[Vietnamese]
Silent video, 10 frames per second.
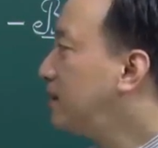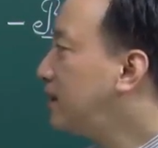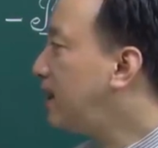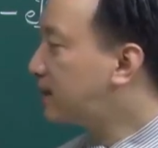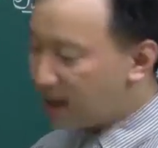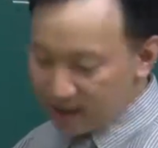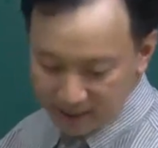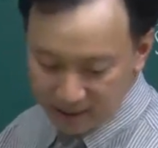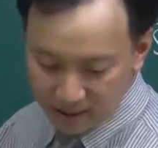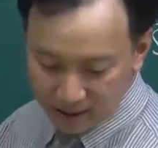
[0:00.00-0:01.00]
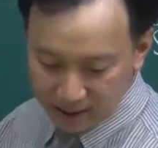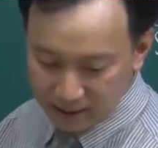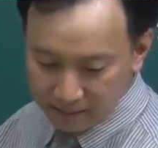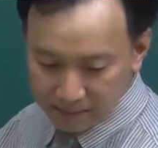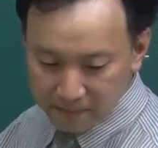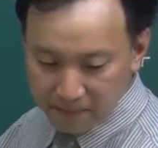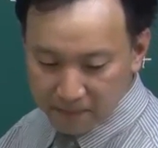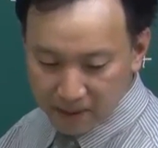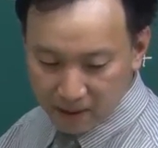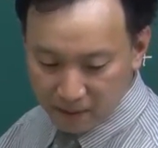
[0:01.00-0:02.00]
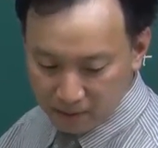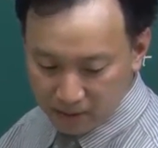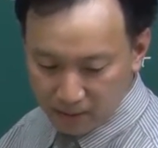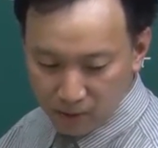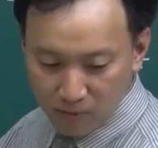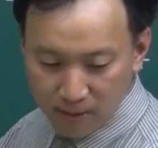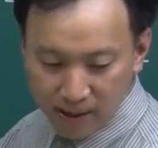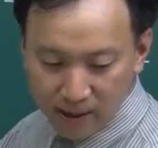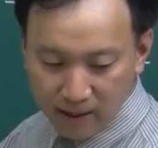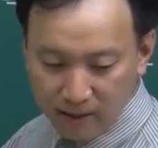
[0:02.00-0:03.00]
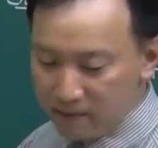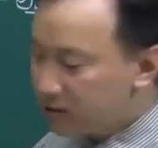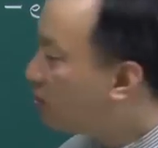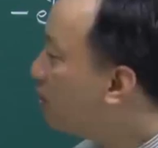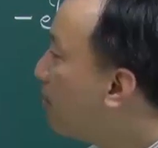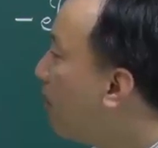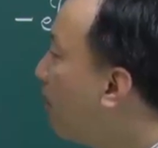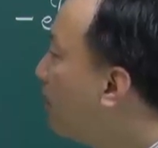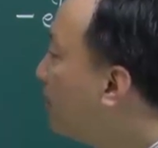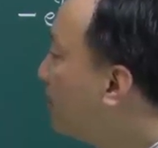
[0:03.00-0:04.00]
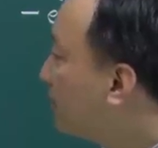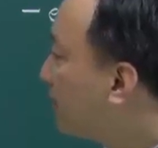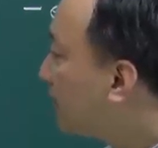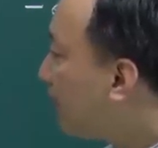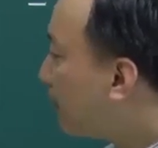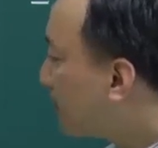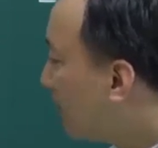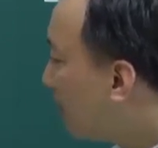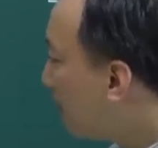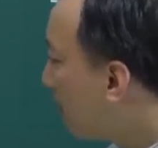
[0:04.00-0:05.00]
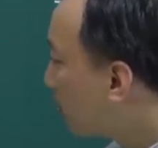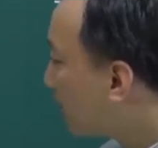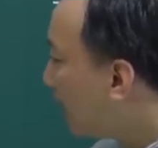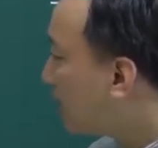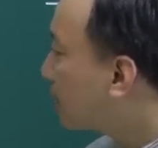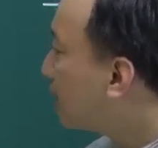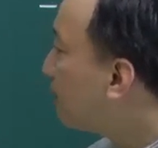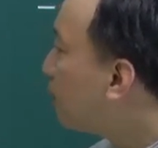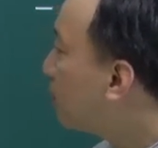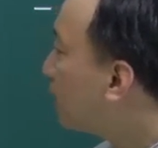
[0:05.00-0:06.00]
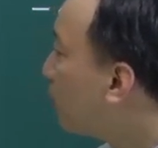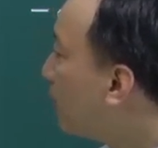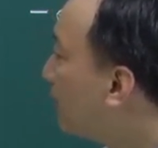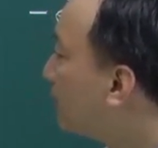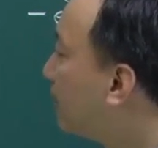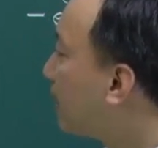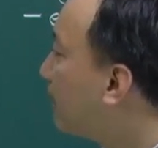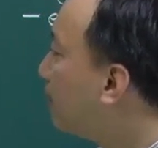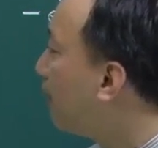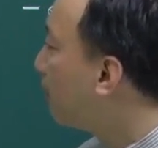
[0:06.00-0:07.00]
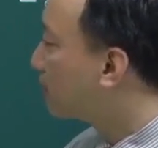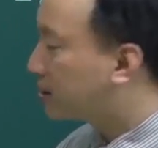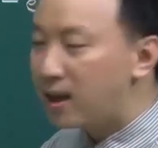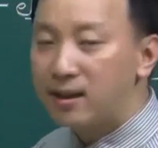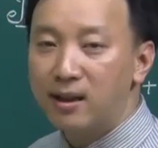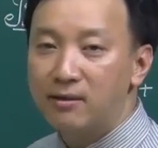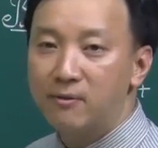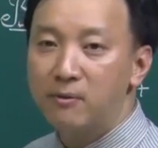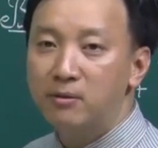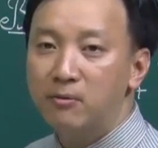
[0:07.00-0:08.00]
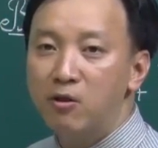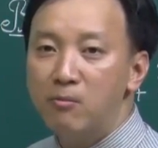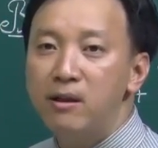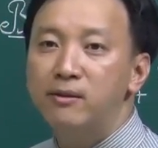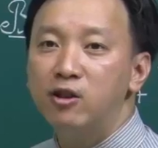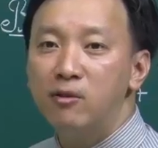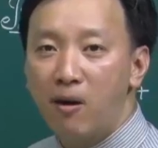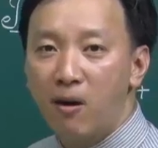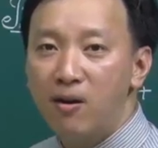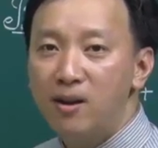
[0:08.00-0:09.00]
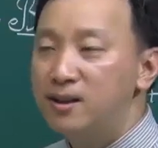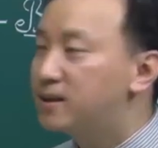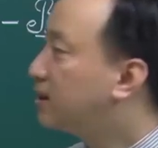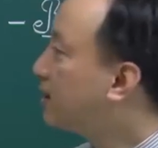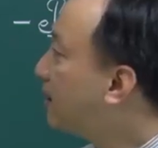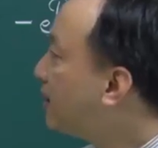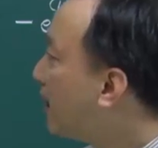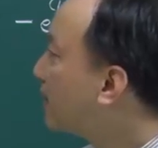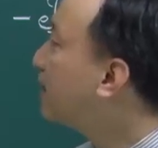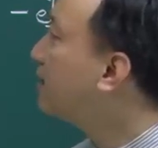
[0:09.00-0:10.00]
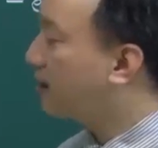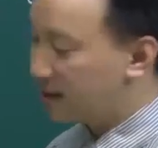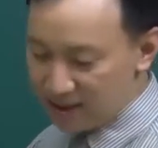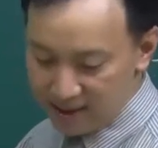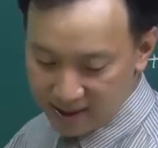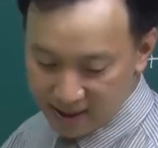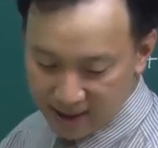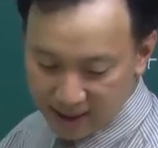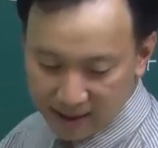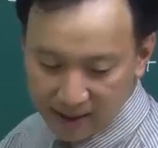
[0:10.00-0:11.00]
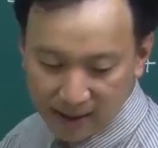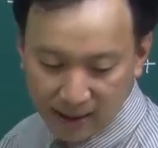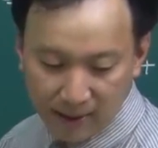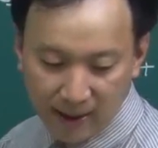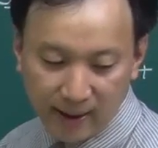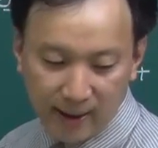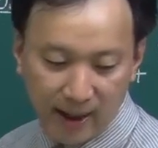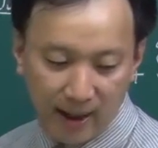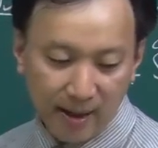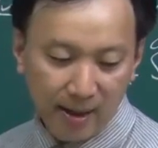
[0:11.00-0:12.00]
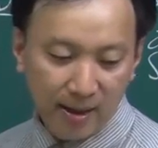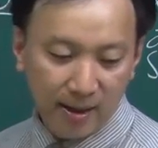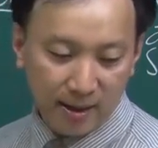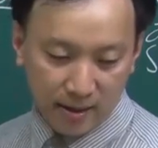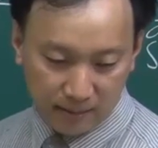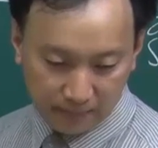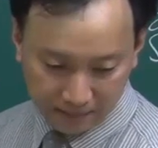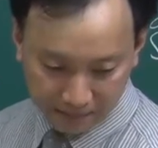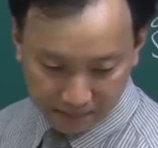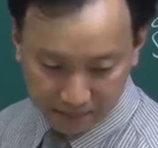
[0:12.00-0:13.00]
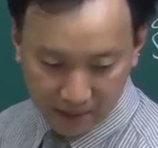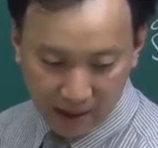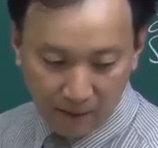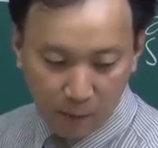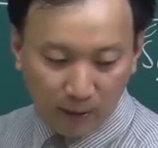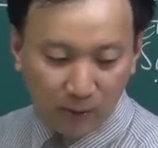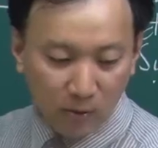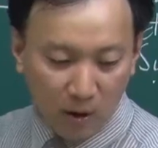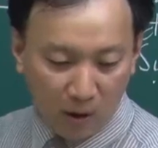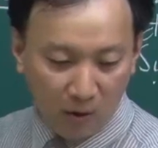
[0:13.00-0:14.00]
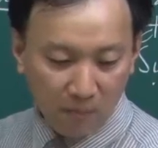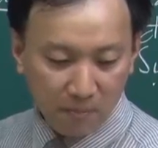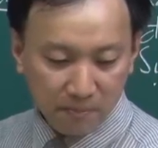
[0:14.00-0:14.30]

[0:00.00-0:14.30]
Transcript: thì để xác định được cái vùng trồng lúa mì và cho thấy bò thì ta phải nhớ có màu sắc là xem người ta quyết định là cái màu sắc nào là vùng trồng lúa mì ở trên lê bò thì ta dễ dàng xác định được ở đây người ta đưa ra đáp án ở đây là là vùng quanh ngũ hồ